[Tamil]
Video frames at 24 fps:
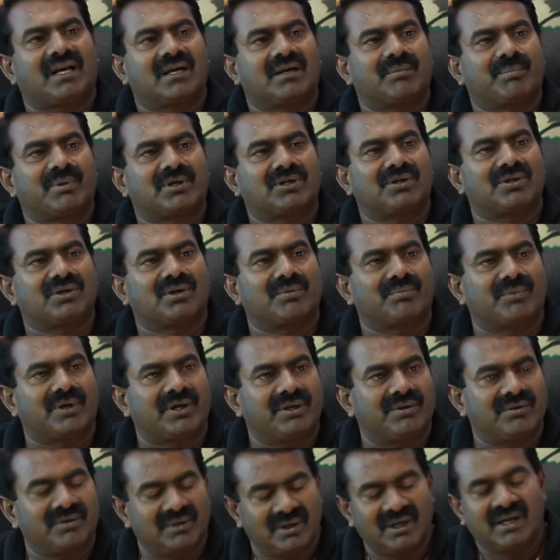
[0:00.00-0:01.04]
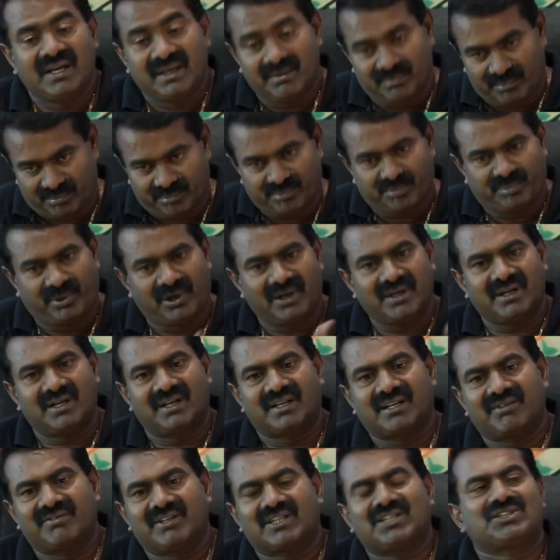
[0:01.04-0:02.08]
நாங்கள் பெற்றிருக்க முடியும்
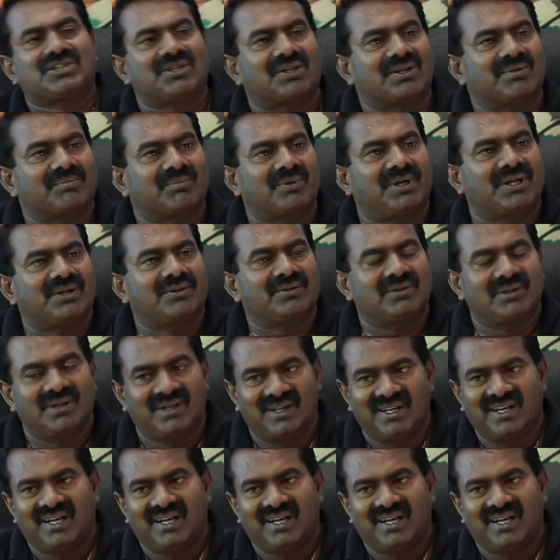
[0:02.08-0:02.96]
பிள்ளைகள்கிட்ட விதைச்சிருக்க முடியும்